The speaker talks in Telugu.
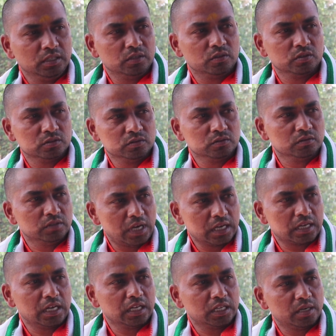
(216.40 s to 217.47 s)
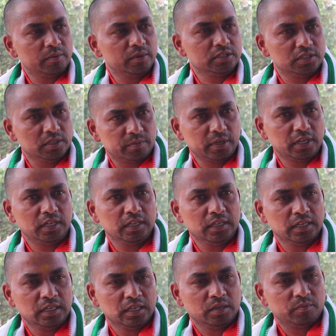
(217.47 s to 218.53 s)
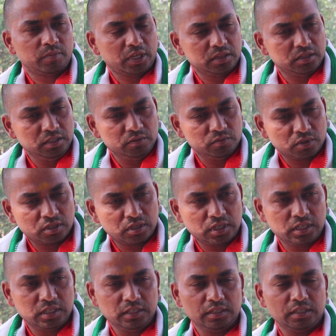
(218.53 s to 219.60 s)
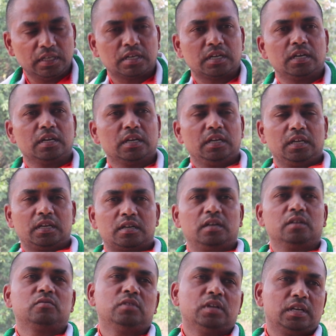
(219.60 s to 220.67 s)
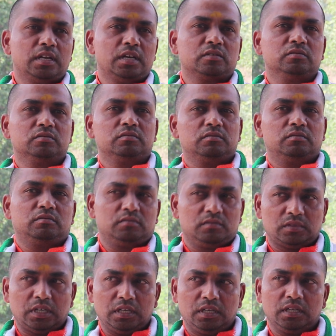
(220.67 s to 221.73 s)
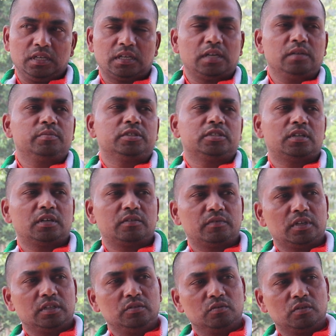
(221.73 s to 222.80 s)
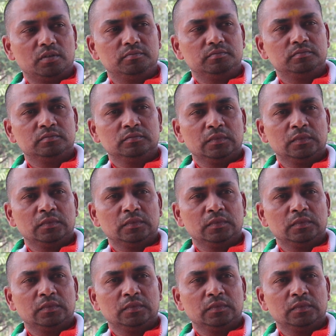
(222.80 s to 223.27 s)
ఈరోజు ఆ కార్యక్రమాలు చేపట్టి ప్రతి ఒక్కరికి ఎక్కడ ఎక్కడ కూడా నాకు కంటికి కనిపించినటువంటి దూరం